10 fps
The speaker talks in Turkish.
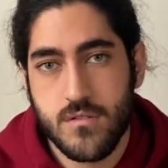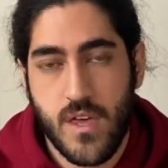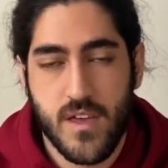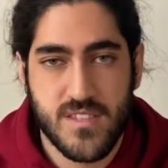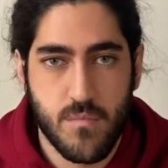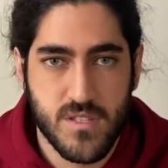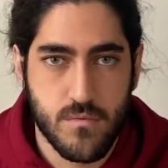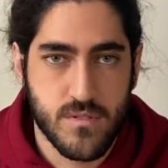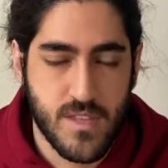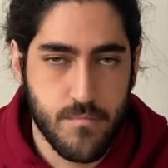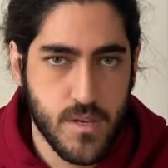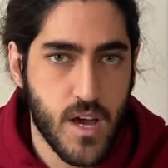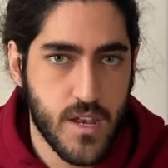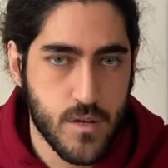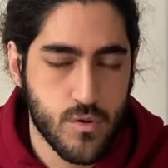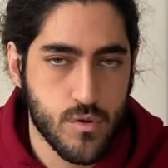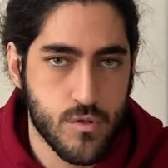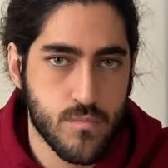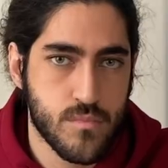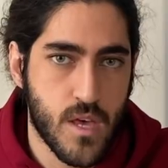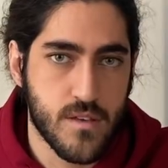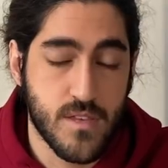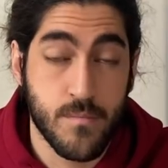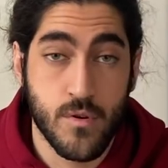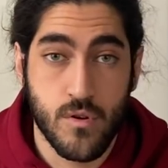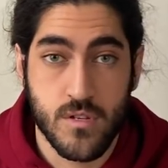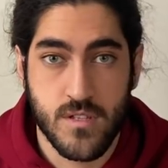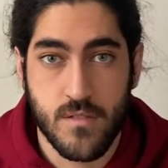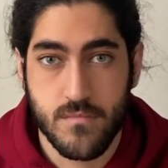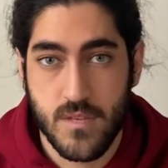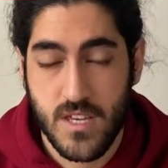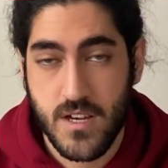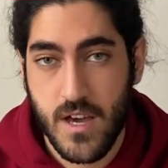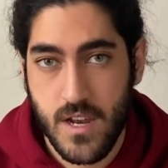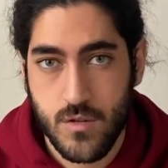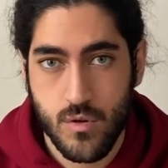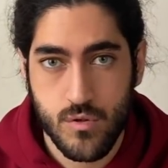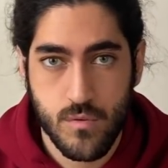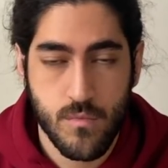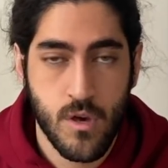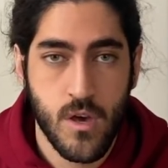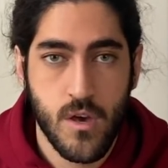TYT matematikten bir kaynak çözdüm. TYT biyolojiden iki kaynak çözdüm.